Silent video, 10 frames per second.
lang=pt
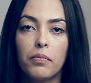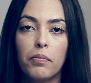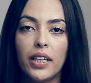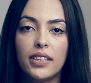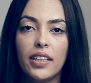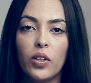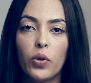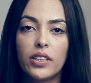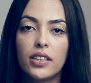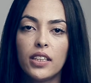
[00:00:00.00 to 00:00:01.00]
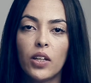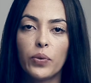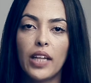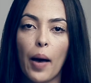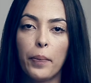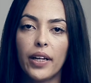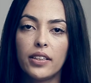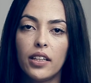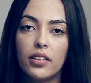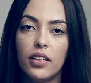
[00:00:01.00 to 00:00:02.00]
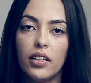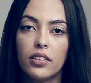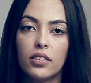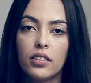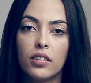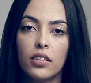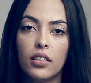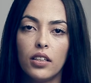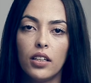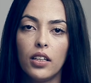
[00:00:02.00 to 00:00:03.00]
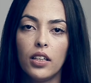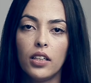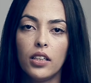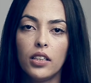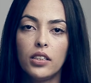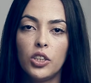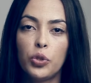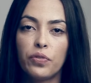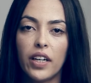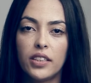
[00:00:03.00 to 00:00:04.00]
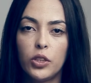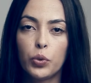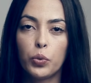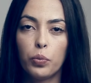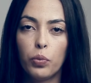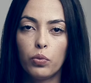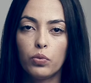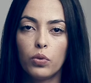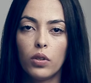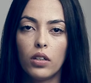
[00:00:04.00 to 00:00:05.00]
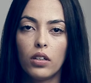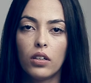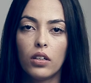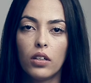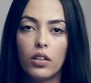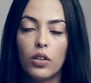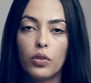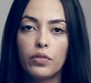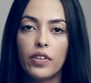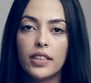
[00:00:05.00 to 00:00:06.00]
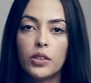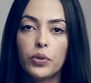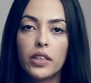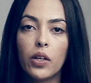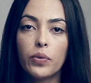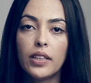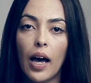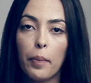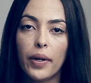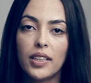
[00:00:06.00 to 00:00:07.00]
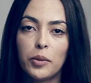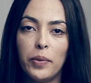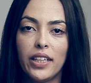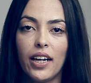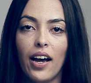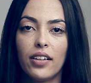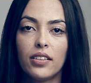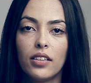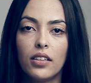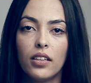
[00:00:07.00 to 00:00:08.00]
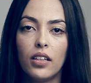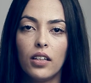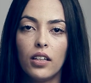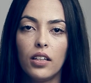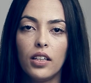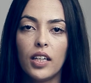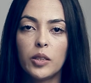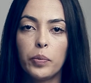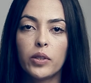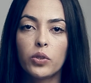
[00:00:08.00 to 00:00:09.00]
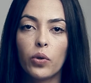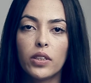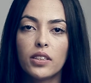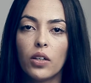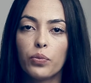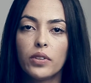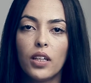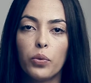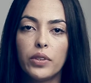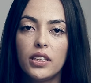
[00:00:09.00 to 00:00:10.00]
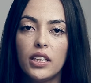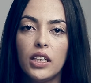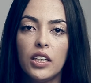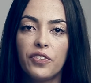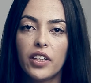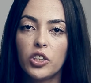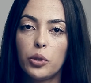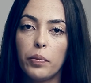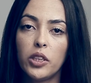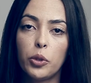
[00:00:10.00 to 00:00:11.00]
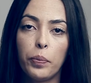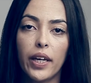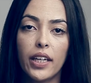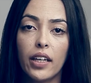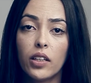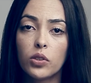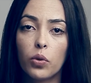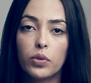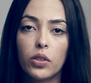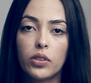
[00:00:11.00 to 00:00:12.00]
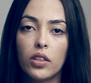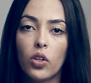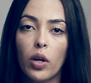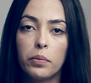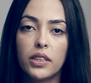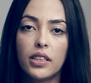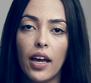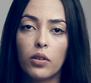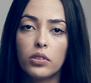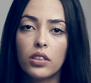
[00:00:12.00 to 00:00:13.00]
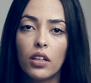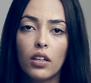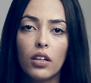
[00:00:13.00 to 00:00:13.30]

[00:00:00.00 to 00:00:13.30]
Mas tem coisas que não dá para entender. Existe um vazio no mundo, um vazio que não dá para explicar. E as pessoas são tão insignificantemente pequenas com seus enormes egos